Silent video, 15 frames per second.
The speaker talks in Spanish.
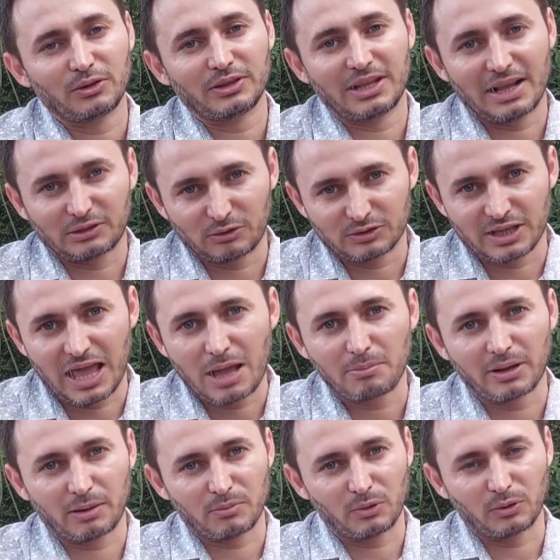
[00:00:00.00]
de la sociedad
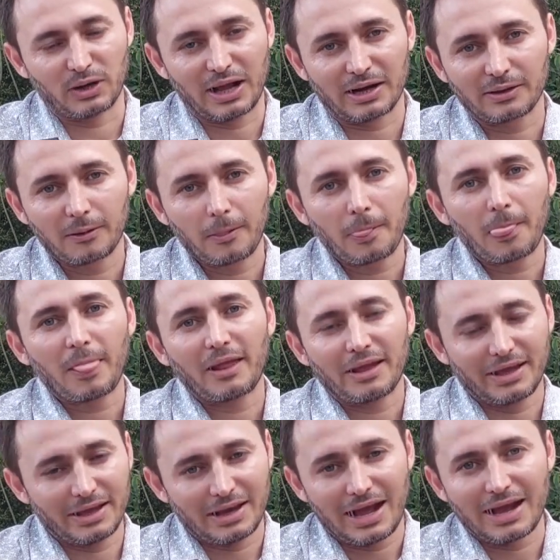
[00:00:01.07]
para mejorar
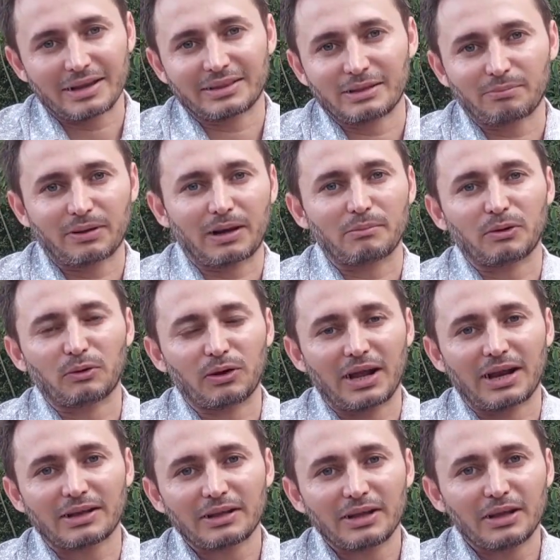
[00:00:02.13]
el arte, para
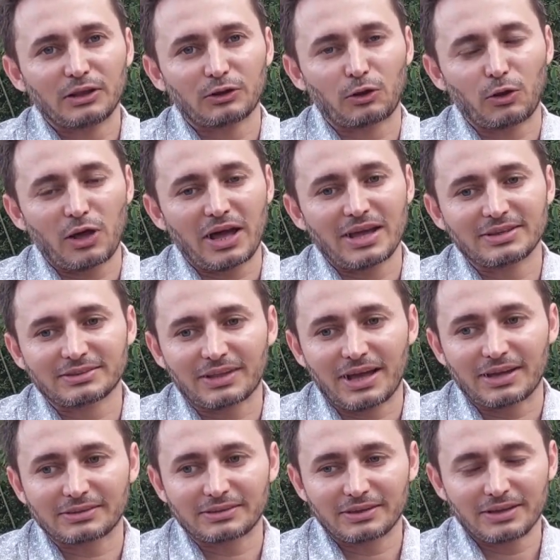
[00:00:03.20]
mejorar todas
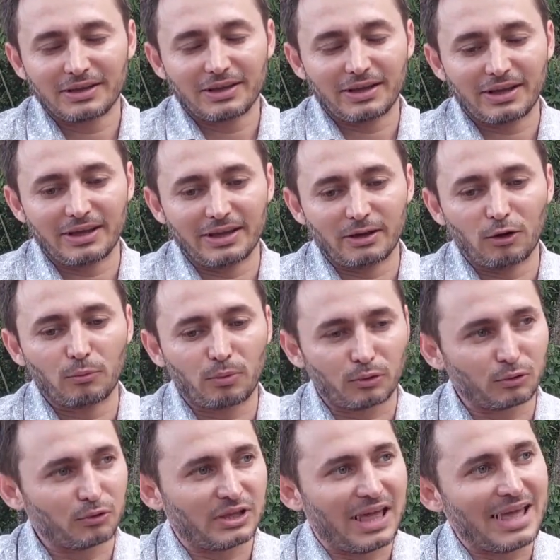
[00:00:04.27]
estas eh,
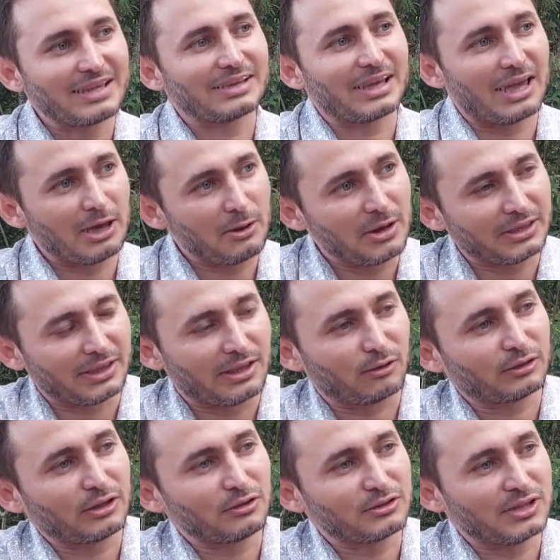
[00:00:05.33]
oportunidades que debe tener
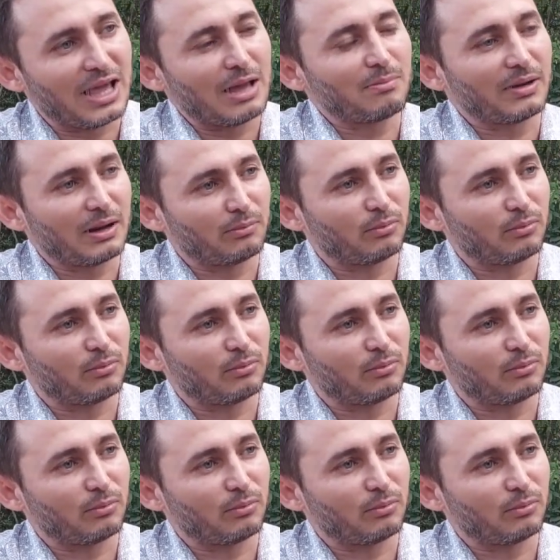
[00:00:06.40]
una sociedad para